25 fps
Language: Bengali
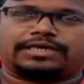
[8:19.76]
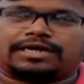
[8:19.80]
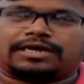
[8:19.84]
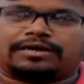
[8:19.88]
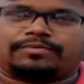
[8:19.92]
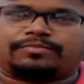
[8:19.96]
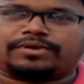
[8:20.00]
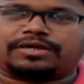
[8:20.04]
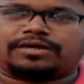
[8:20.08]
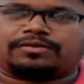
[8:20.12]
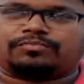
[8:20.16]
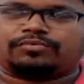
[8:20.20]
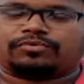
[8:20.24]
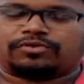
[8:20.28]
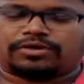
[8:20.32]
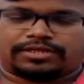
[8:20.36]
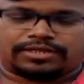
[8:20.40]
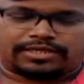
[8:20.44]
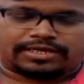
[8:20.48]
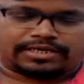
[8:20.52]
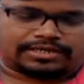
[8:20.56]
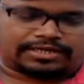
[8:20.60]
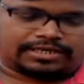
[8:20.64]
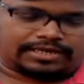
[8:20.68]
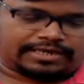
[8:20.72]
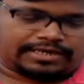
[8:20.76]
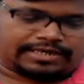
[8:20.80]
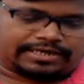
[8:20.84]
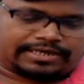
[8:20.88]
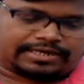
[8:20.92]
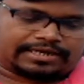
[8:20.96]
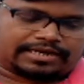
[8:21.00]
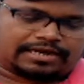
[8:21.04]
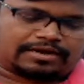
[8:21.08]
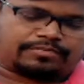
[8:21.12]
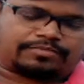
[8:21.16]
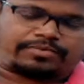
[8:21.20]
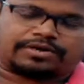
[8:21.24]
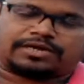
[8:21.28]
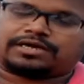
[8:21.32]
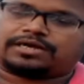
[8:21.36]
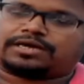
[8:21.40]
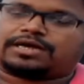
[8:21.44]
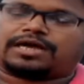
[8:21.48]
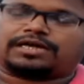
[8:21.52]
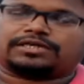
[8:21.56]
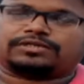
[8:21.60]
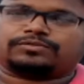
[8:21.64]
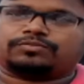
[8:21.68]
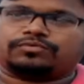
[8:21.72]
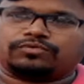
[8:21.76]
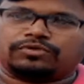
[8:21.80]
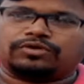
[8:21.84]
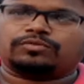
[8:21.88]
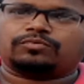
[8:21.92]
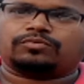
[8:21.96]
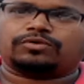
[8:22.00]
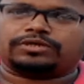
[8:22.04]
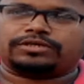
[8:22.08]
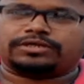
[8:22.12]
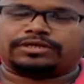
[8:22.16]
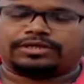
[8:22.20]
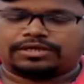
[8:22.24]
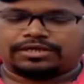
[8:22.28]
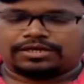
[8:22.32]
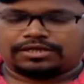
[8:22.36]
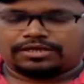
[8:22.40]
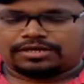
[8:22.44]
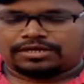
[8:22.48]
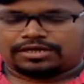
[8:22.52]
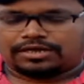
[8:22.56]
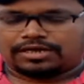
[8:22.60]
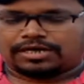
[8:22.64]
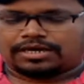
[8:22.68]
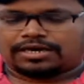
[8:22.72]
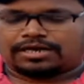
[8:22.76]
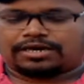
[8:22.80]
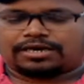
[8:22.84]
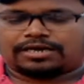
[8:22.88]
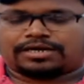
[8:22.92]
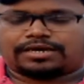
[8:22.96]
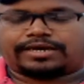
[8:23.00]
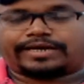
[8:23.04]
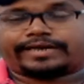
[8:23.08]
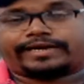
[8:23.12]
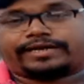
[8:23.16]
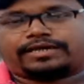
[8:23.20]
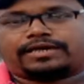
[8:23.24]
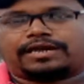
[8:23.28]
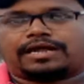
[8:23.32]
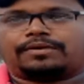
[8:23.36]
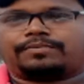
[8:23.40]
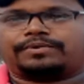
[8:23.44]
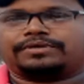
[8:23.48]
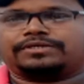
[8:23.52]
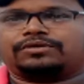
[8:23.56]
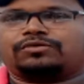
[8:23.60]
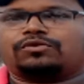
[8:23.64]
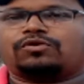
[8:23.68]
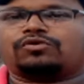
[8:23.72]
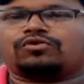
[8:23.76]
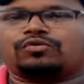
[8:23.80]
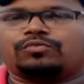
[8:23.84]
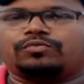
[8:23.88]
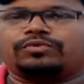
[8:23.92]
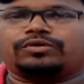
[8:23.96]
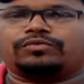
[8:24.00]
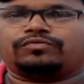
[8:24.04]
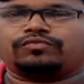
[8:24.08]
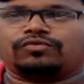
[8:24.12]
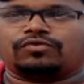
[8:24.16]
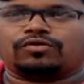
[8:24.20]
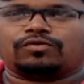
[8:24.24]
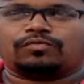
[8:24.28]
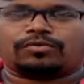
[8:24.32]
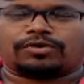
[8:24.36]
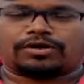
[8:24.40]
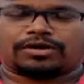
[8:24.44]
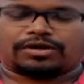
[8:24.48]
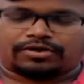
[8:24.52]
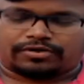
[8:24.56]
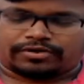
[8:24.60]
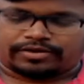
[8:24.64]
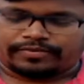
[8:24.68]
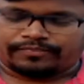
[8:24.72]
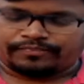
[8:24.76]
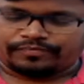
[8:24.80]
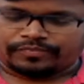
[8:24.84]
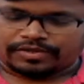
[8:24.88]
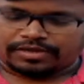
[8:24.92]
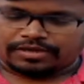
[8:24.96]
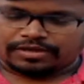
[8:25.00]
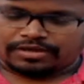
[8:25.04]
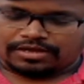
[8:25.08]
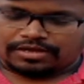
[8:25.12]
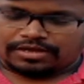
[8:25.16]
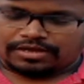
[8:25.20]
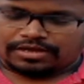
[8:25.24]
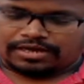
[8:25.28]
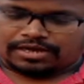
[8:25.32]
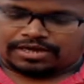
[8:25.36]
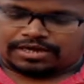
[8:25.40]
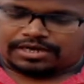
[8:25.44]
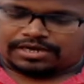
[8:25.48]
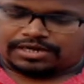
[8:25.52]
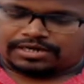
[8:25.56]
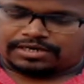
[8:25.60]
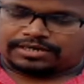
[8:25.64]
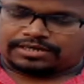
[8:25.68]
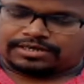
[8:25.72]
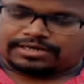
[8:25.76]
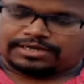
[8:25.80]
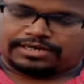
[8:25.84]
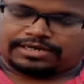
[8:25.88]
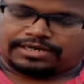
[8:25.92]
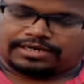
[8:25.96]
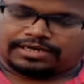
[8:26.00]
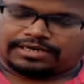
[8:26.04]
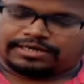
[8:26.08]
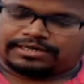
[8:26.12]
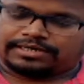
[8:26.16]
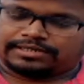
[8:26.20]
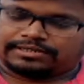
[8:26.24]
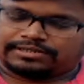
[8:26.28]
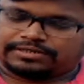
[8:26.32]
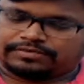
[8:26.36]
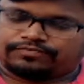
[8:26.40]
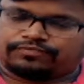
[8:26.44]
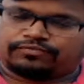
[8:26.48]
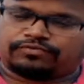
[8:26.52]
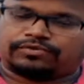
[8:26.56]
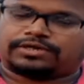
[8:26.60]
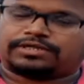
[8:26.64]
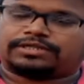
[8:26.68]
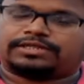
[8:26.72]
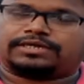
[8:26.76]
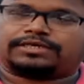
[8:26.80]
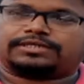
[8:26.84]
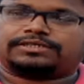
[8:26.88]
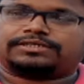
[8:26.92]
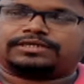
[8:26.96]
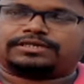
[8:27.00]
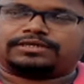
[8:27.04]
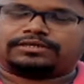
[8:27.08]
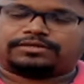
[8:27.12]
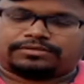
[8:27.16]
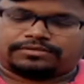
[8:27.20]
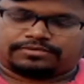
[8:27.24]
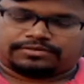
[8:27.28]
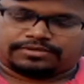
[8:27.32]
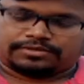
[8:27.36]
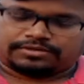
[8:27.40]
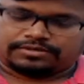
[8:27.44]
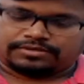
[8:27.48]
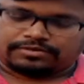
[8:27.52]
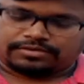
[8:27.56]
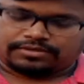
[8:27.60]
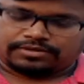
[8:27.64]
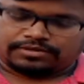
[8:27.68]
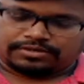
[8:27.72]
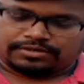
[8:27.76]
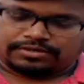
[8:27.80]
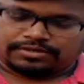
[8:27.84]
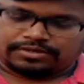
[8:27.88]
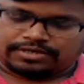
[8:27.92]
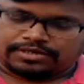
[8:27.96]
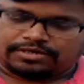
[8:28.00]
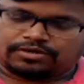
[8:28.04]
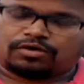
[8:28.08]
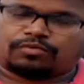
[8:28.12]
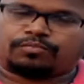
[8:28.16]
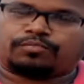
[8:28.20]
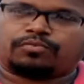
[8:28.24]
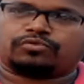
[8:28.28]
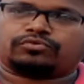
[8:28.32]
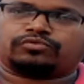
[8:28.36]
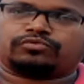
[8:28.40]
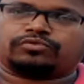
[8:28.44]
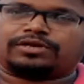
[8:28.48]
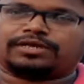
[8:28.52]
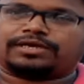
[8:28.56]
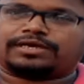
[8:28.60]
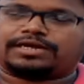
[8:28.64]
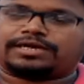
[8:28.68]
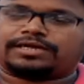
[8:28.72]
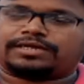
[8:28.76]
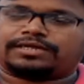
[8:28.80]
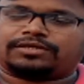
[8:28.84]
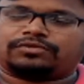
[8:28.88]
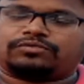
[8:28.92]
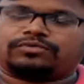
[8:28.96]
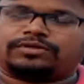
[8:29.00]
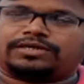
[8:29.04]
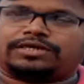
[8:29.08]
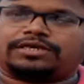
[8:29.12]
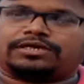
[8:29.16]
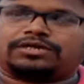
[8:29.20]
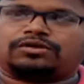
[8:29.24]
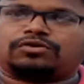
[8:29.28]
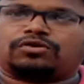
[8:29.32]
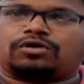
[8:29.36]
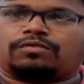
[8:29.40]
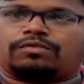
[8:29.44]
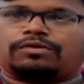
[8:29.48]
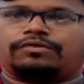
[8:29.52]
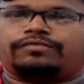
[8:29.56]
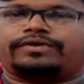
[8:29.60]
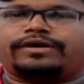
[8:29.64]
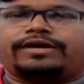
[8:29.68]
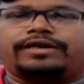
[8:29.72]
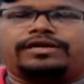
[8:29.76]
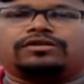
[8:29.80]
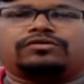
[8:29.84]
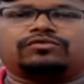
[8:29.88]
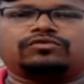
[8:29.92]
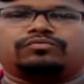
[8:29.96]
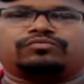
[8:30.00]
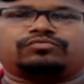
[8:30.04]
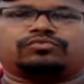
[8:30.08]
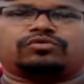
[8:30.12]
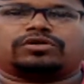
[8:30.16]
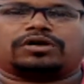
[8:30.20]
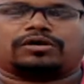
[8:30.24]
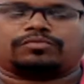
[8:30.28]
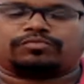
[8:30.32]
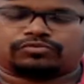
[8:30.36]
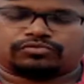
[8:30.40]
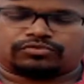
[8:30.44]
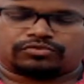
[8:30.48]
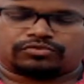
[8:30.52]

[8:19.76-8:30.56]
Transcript: লোকাল নামও আছে যেটা আমরা বলে থাকি এটাকে আমরা ঘাসপুলি বলি আর একটা নাম আছে নটমণি ফুলও বলা হয় আর এইটা যে ফুলটা দেখছেন এটাও লেখা কিন্তু এটার